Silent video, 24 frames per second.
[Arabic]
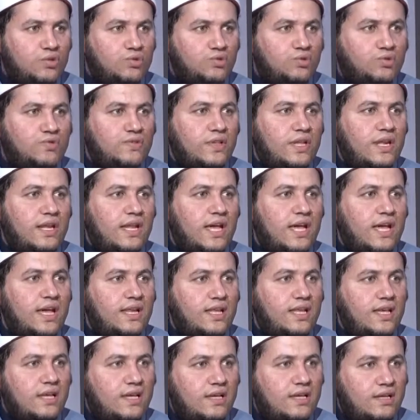
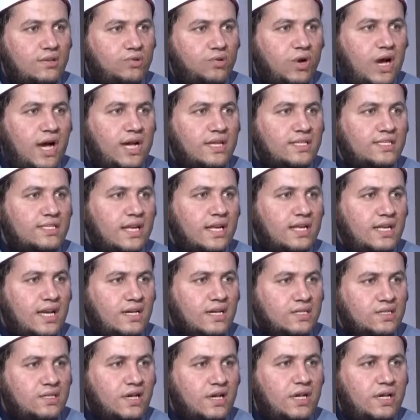تظلان تحجان
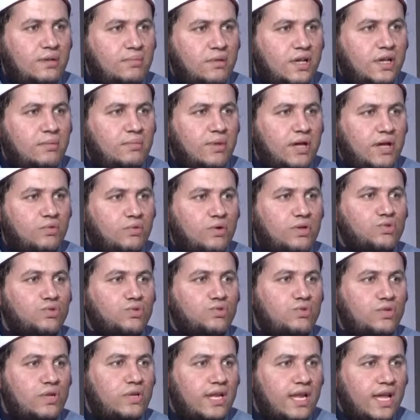عن صاحبهما نعم.
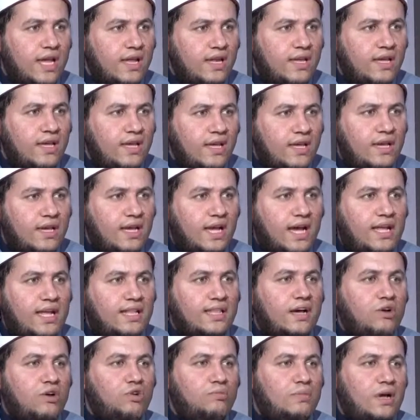وتظلان
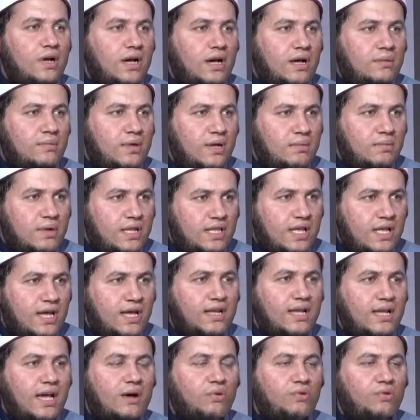كأنهما
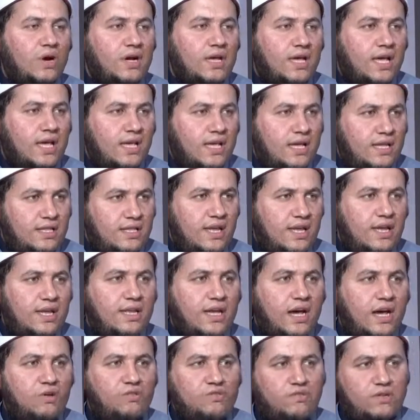غمامتان أو غيايتان
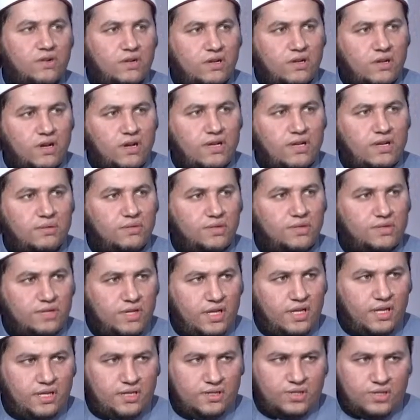أو فرقان من
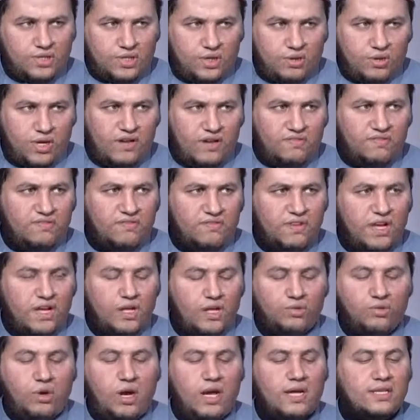طير صواف
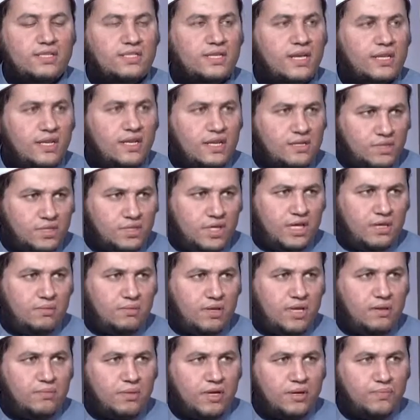تحجان عن
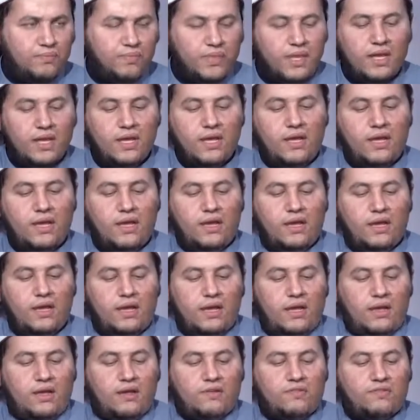صاحبهما نعم.
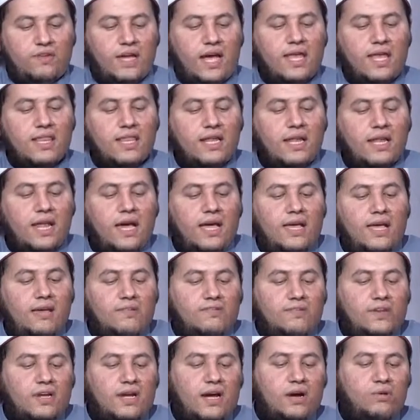في هذه الآية
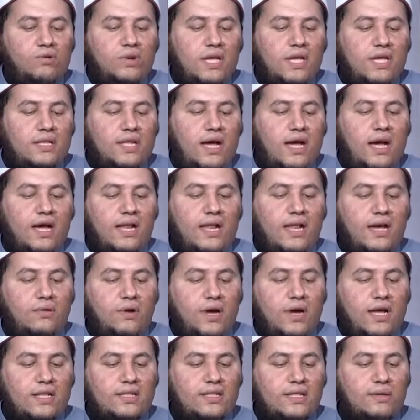في قوله تعالى
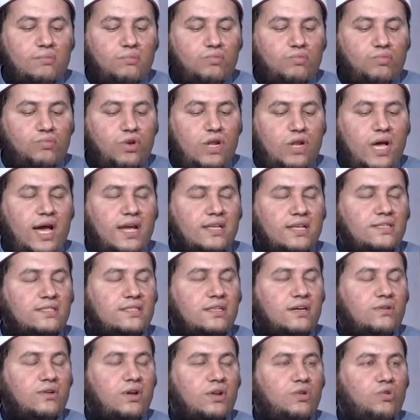وأتم الحج
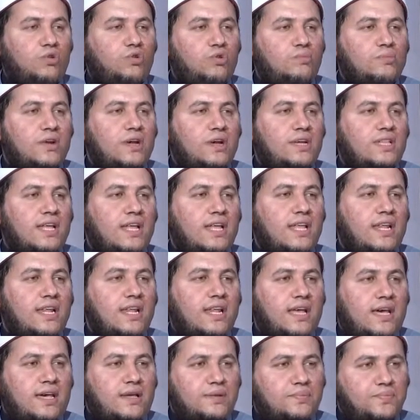والعمرة
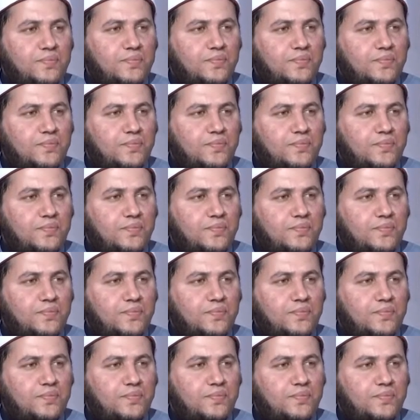لله